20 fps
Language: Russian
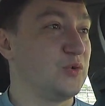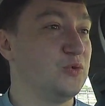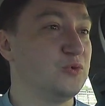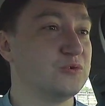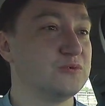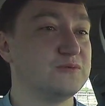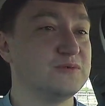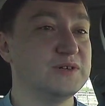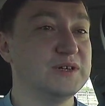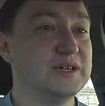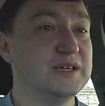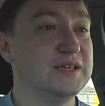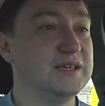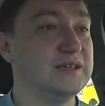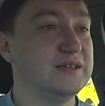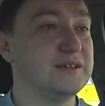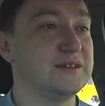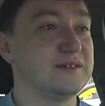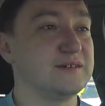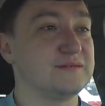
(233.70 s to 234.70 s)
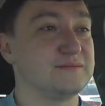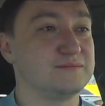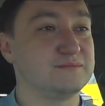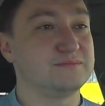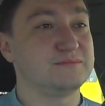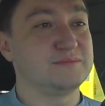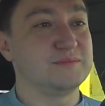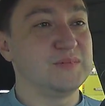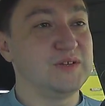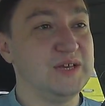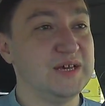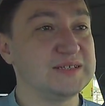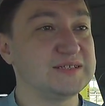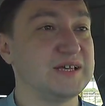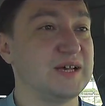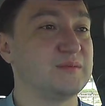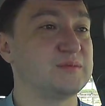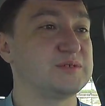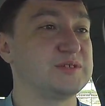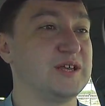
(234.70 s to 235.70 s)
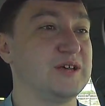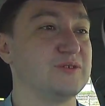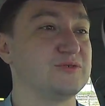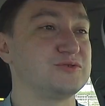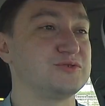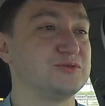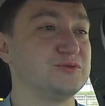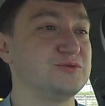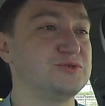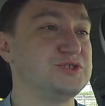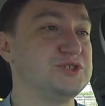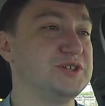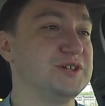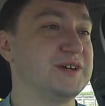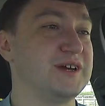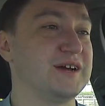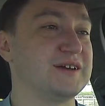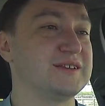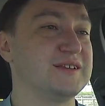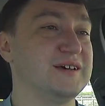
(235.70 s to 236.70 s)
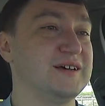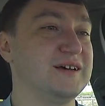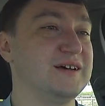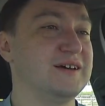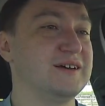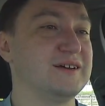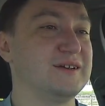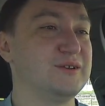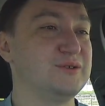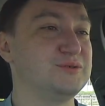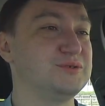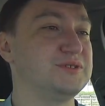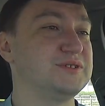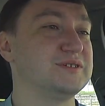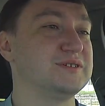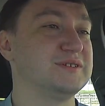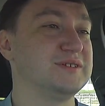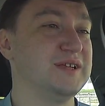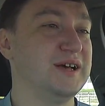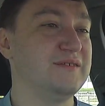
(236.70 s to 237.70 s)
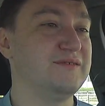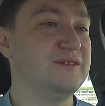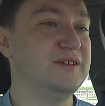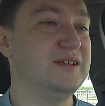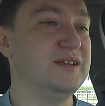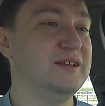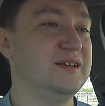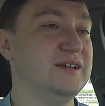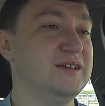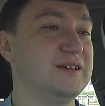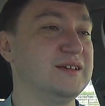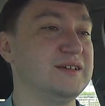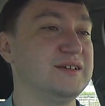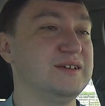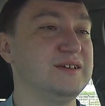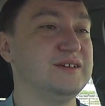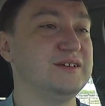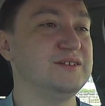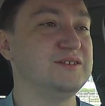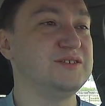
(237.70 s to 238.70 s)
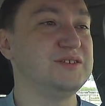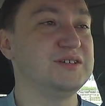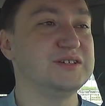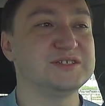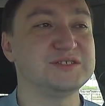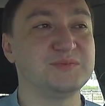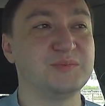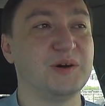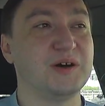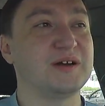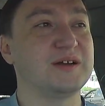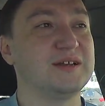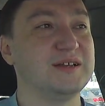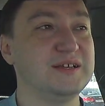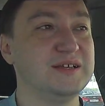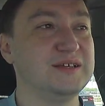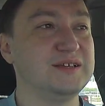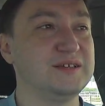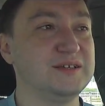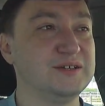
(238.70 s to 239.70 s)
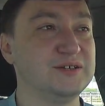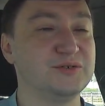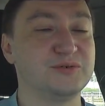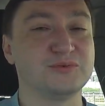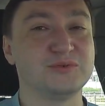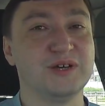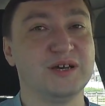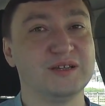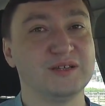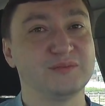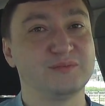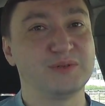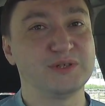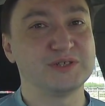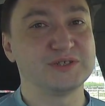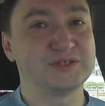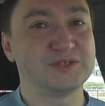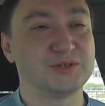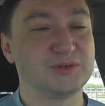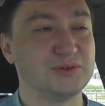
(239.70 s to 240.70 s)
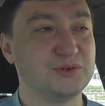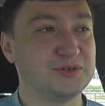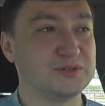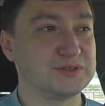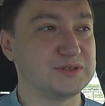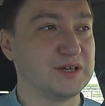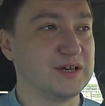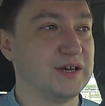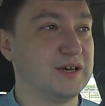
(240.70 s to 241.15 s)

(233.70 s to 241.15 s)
Увы, я сам знаю случаи, когда люди ловили и не смогли их куда-то пристроить.